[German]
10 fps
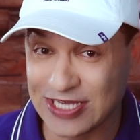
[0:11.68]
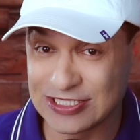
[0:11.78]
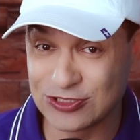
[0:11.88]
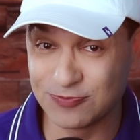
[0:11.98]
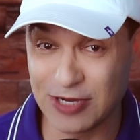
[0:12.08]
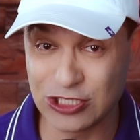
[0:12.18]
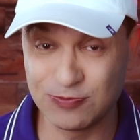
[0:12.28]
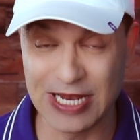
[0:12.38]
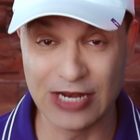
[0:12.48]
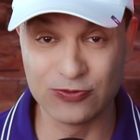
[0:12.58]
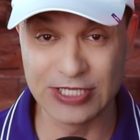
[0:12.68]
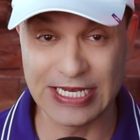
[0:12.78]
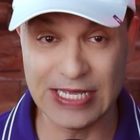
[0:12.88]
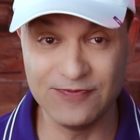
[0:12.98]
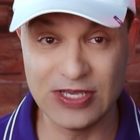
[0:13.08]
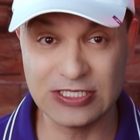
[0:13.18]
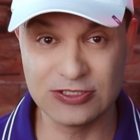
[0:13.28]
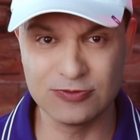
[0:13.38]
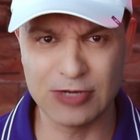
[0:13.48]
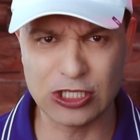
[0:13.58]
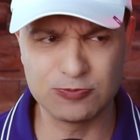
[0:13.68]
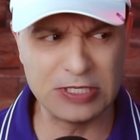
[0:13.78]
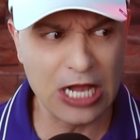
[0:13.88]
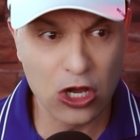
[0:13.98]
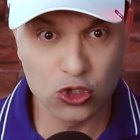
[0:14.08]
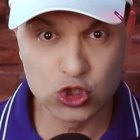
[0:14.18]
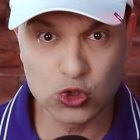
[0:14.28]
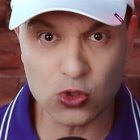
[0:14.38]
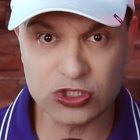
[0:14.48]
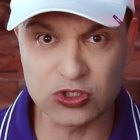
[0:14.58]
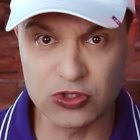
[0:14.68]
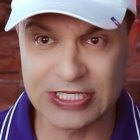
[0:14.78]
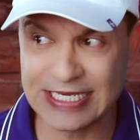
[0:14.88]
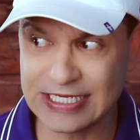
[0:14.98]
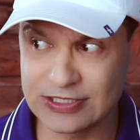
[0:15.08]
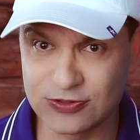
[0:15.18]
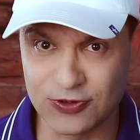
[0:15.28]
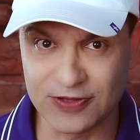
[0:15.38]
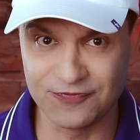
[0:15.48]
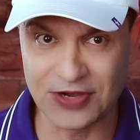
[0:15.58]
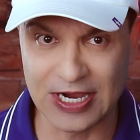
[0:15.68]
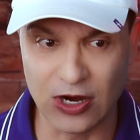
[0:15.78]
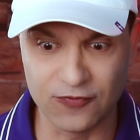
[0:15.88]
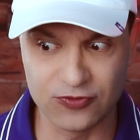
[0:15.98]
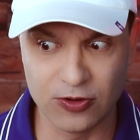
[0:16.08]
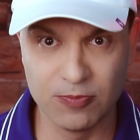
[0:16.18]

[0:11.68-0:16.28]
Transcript: heißt es zum Beispiel ein Unternehmen, welches zum Beispiel Soßen und Käsesorten verkauft.